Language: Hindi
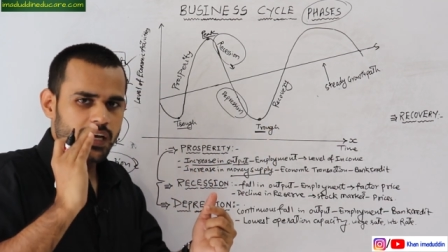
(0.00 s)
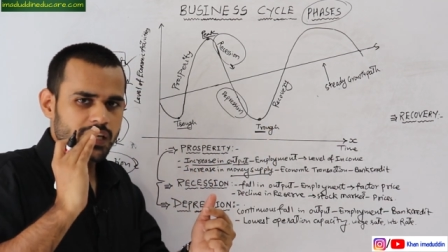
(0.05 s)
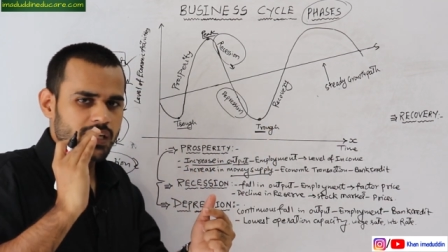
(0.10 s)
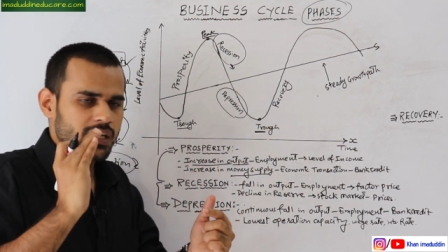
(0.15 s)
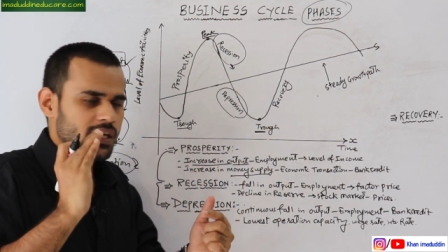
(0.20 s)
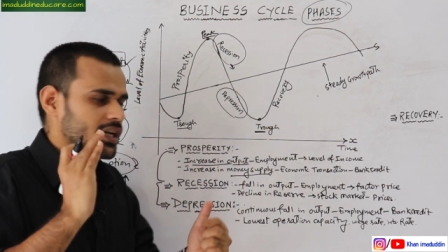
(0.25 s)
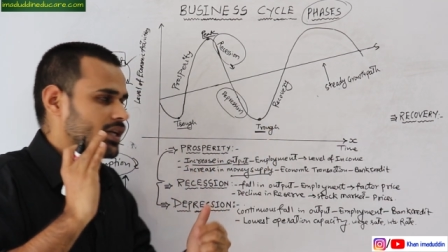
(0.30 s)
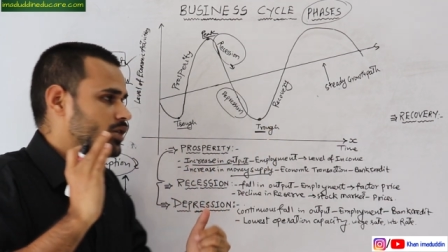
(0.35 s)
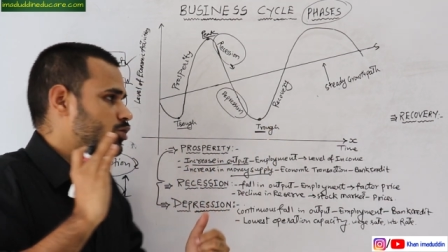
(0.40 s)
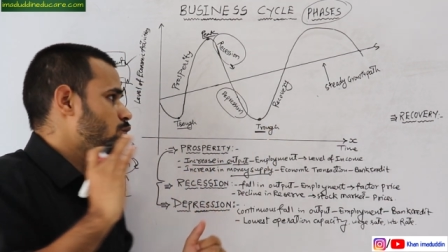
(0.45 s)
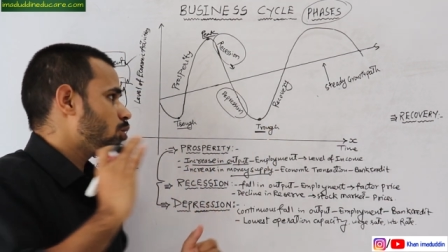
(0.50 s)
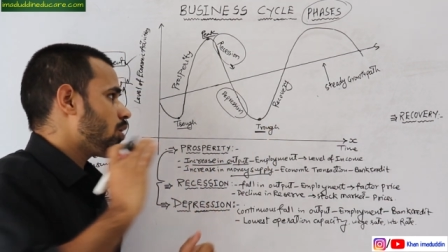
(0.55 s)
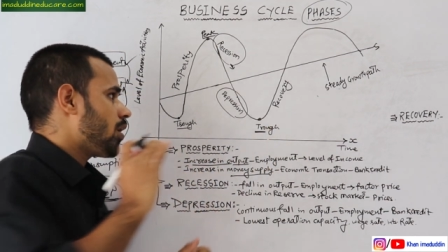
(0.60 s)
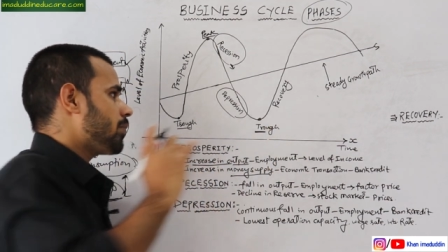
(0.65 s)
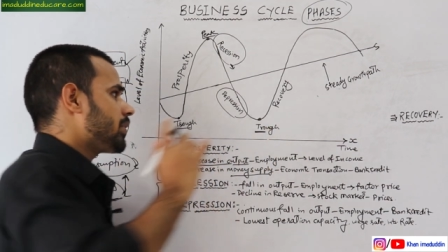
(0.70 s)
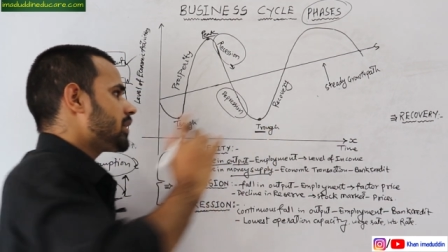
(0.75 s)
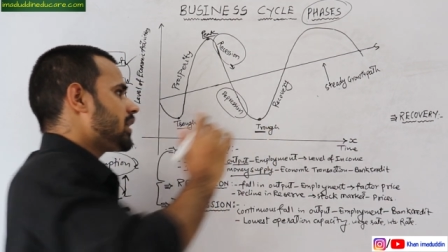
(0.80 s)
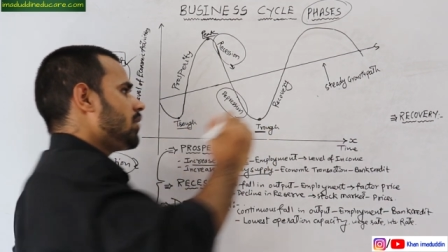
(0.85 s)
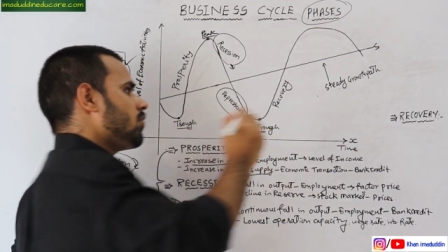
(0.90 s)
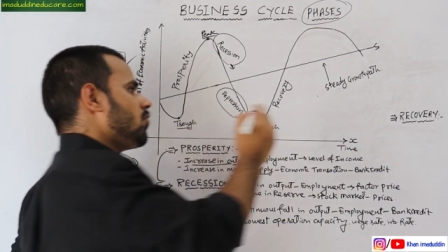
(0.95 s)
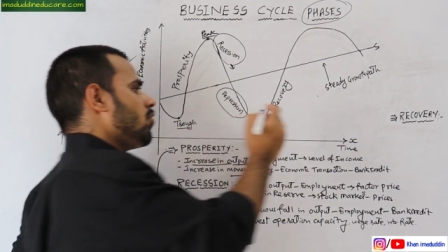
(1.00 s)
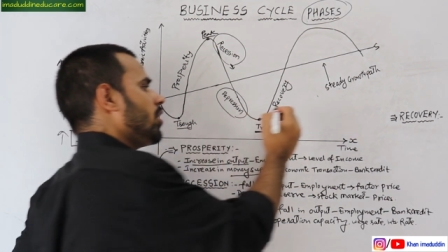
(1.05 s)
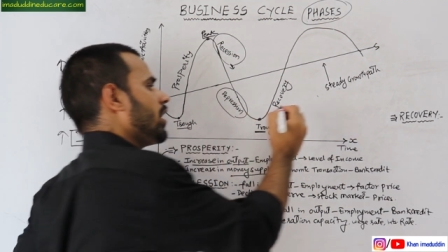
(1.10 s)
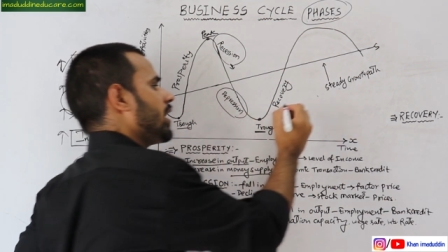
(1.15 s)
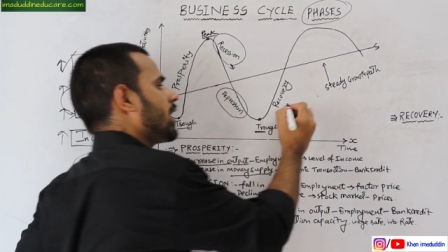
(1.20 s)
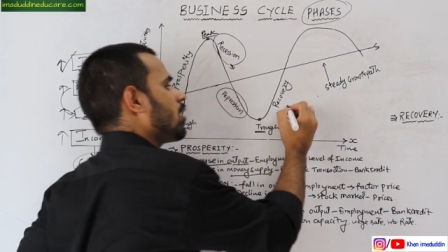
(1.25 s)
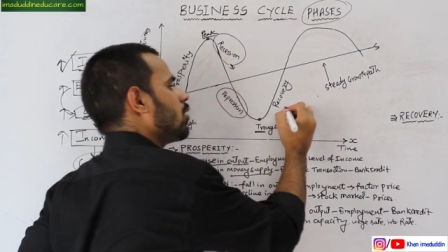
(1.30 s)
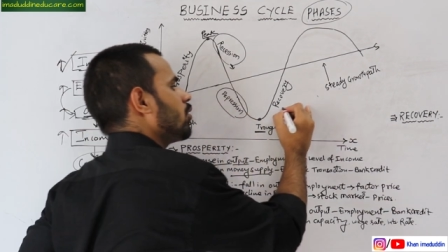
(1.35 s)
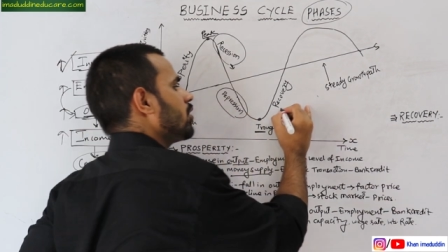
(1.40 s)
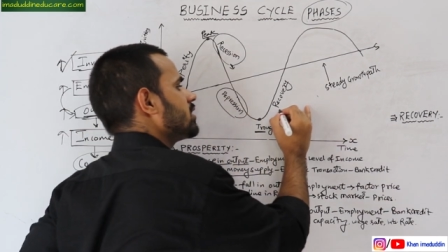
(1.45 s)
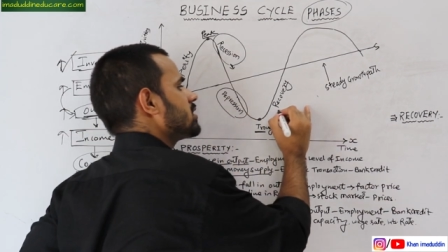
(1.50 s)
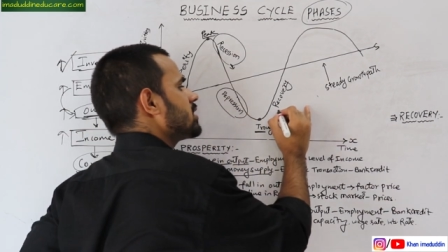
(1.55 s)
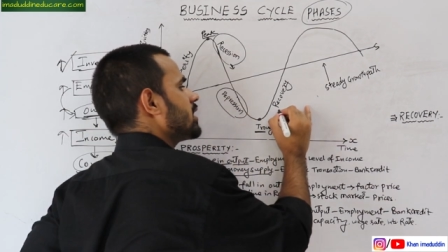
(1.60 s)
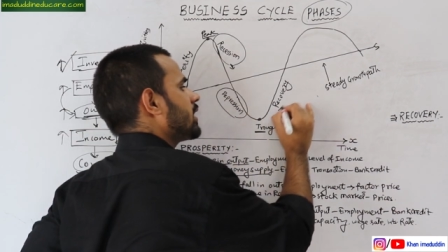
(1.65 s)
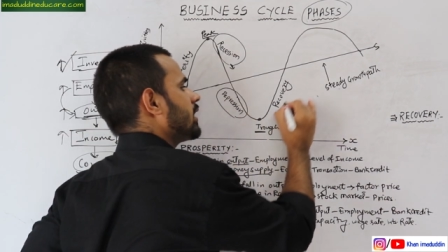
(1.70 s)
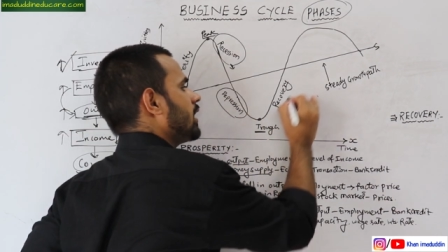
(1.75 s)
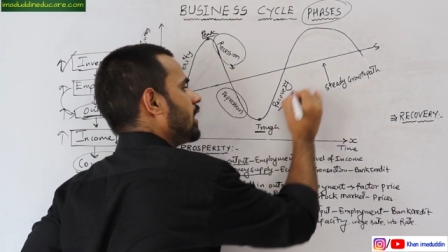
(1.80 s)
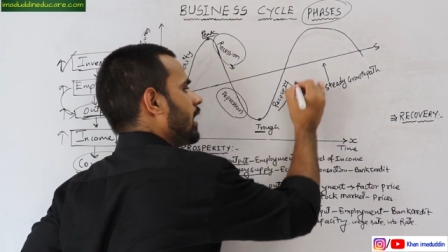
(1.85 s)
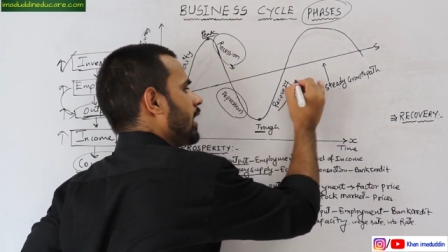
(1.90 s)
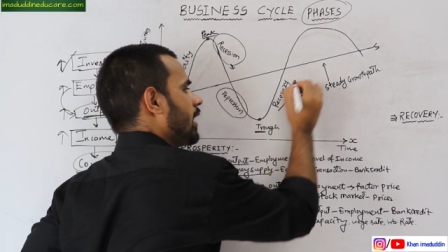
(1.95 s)
इंक्रीज होगा मतलब वो रिकवरी
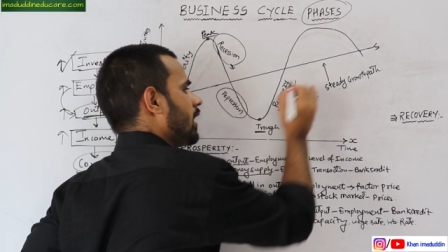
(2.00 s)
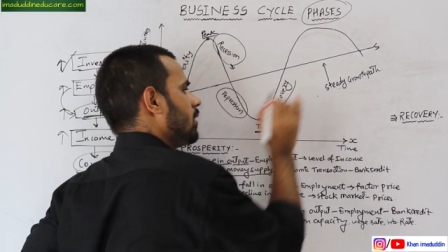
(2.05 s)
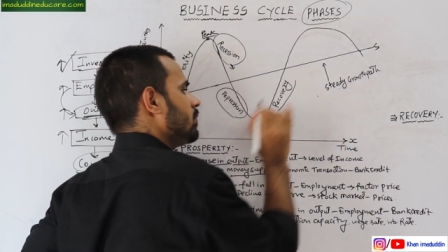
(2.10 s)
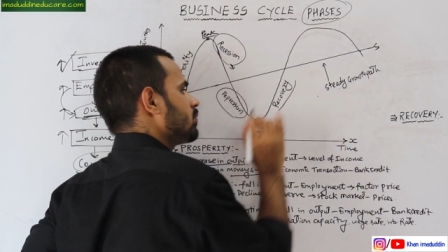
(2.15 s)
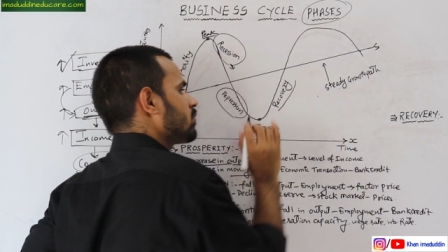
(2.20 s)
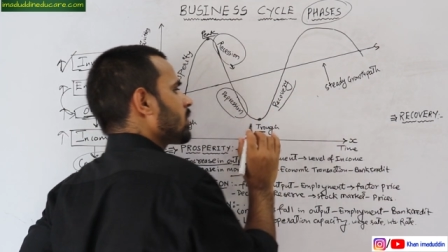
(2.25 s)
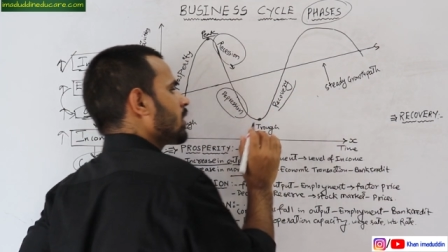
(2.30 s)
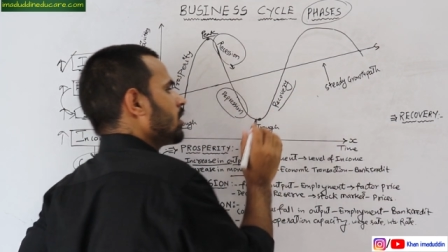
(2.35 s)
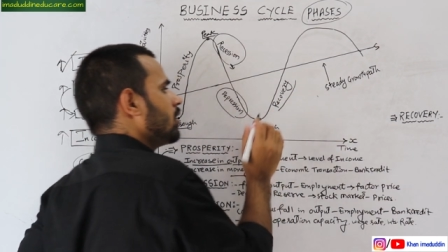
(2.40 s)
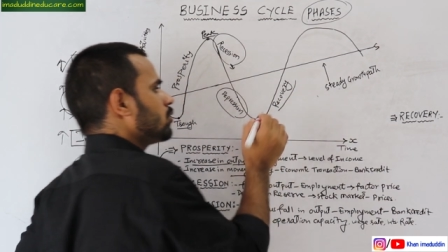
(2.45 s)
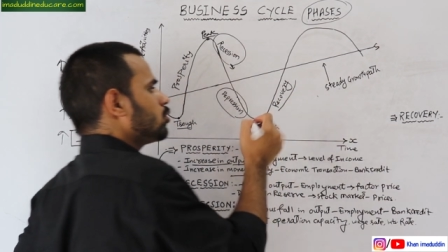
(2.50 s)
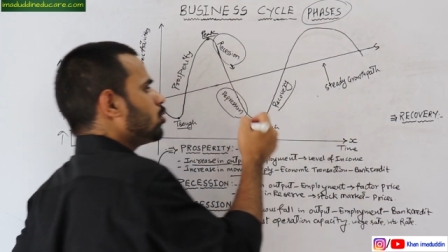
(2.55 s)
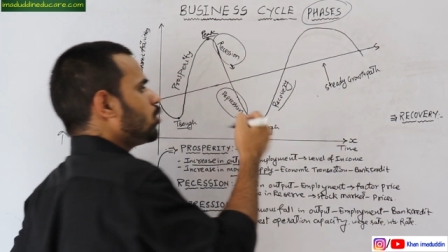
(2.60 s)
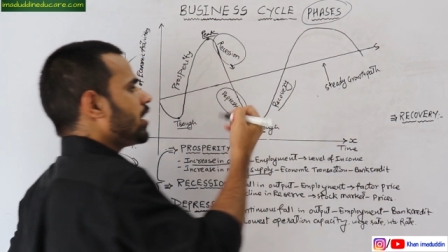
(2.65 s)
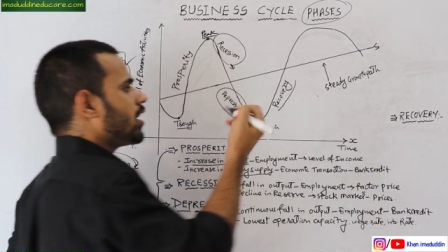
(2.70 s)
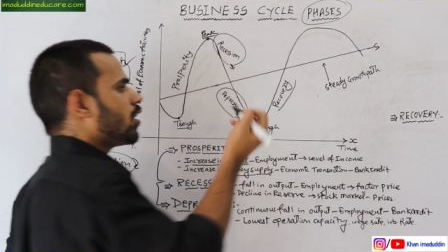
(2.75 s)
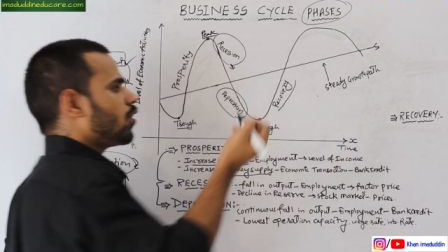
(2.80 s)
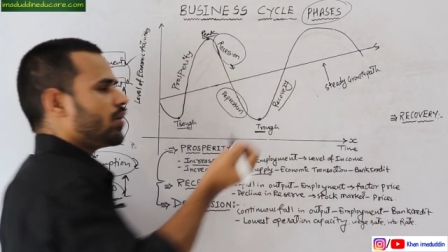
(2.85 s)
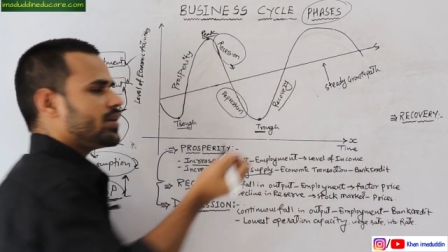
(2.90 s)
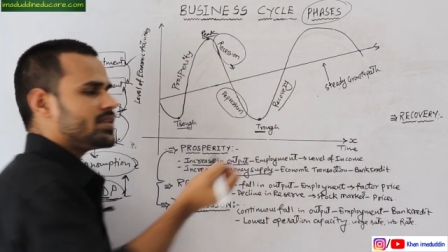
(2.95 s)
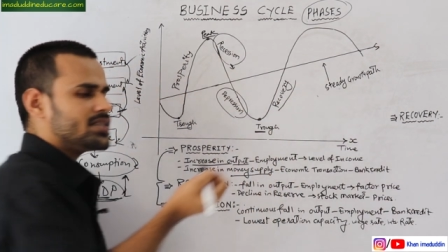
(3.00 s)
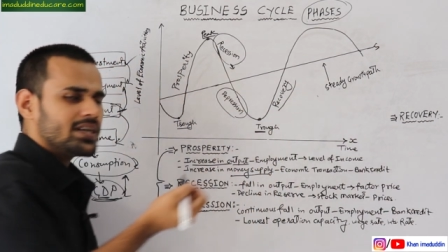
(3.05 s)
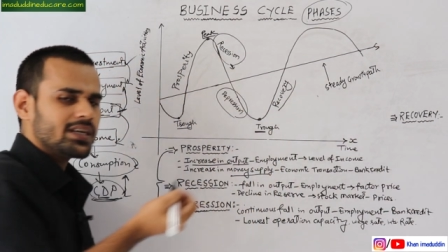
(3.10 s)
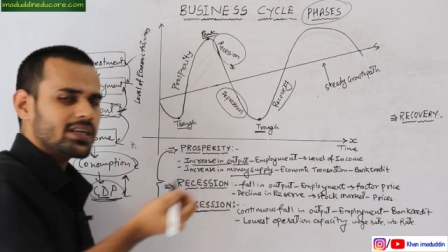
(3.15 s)
सेक्टर आएगा तो रिकवरी